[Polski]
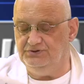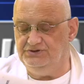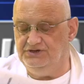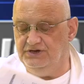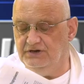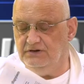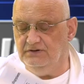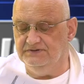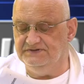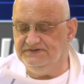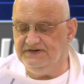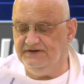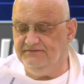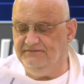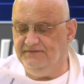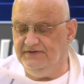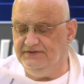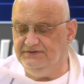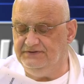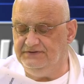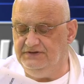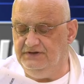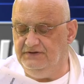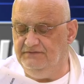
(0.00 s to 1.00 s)
dość
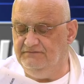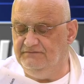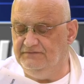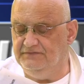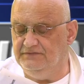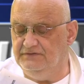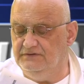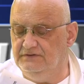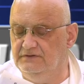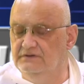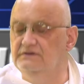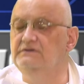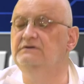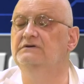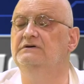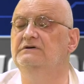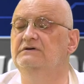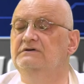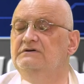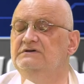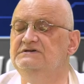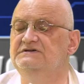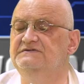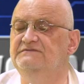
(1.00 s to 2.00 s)
niekonsekwentni w
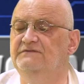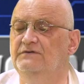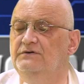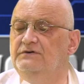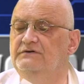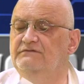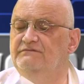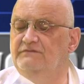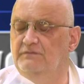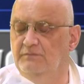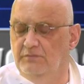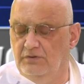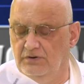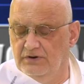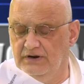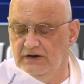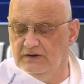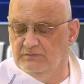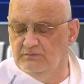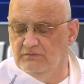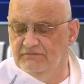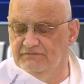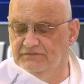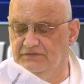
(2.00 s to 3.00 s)
e, swoich
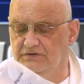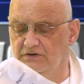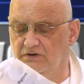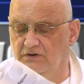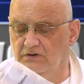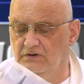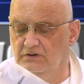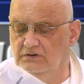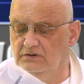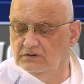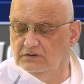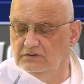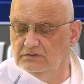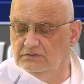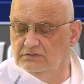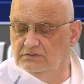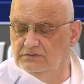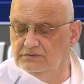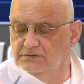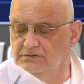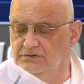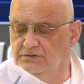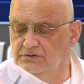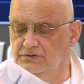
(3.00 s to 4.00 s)
wyborach. Mówi o,
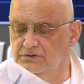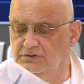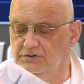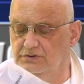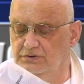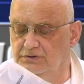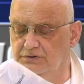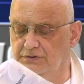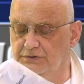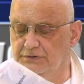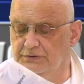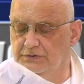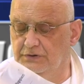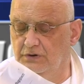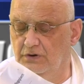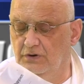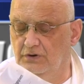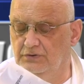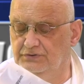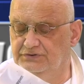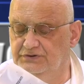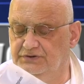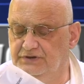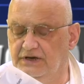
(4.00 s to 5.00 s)
e,
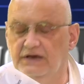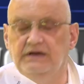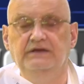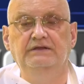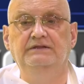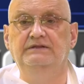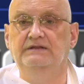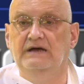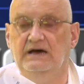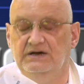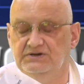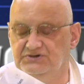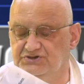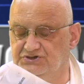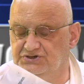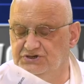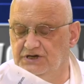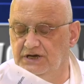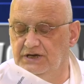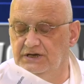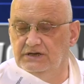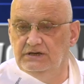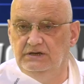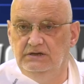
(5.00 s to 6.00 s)
o tej
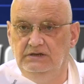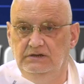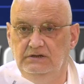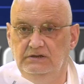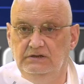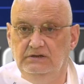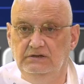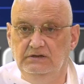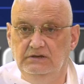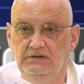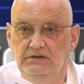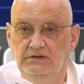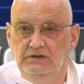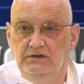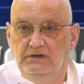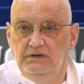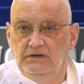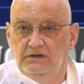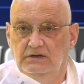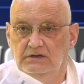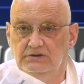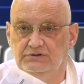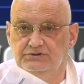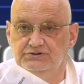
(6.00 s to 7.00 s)
naszej,
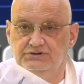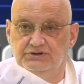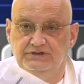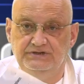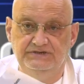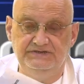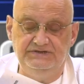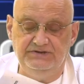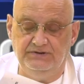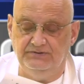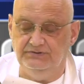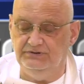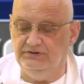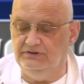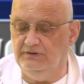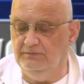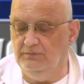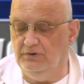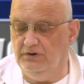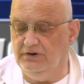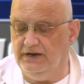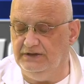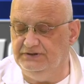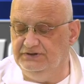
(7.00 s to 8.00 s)
e, czyli strony
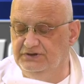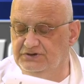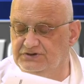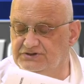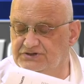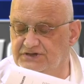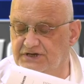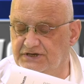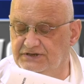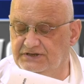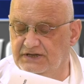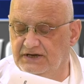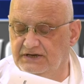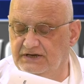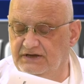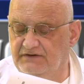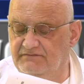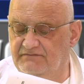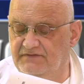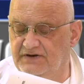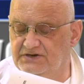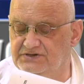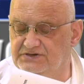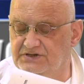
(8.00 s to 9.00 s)
demokratycznej,
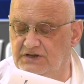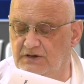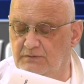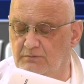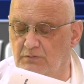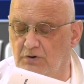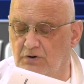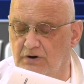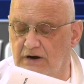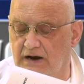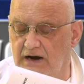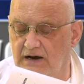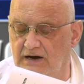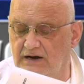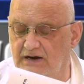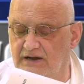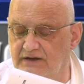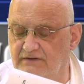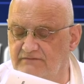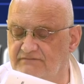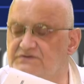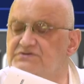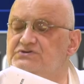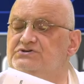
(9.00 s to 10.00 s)
takiej wyraźnej
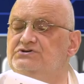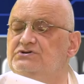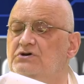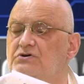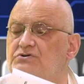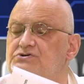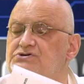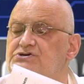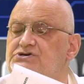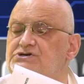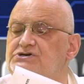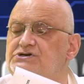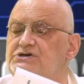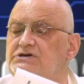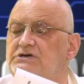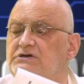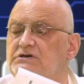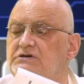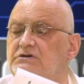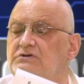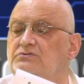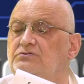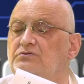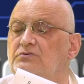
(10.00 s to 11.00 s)
moralnej
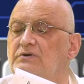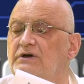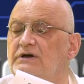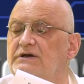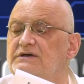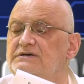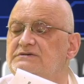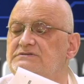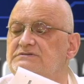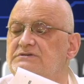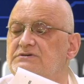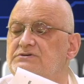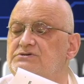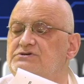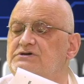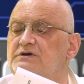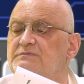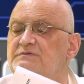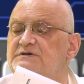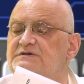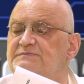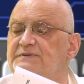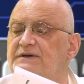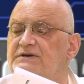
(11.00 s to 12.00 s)
wyższości, która jest dość
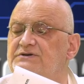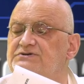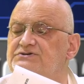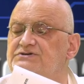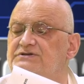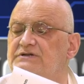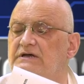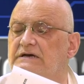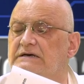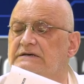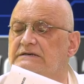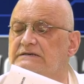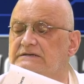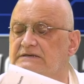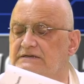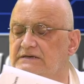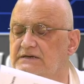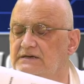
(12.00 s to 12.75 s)
niebezpieczna.